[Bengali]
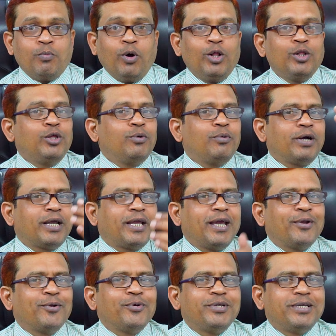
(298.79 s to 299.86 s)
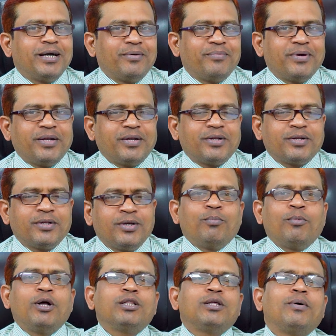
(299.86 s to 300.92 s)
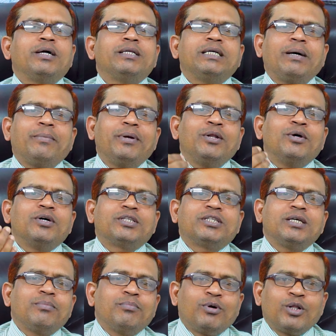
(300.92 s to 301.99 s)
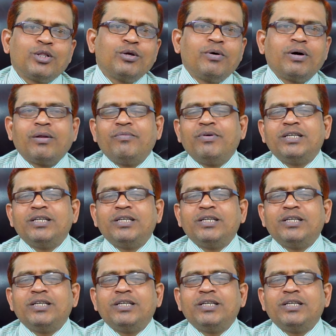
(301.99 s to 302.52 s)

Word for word: মলধোয়া কেন যাবেন মলধোয়া যাবেন হচ্ছে মলধোয়ার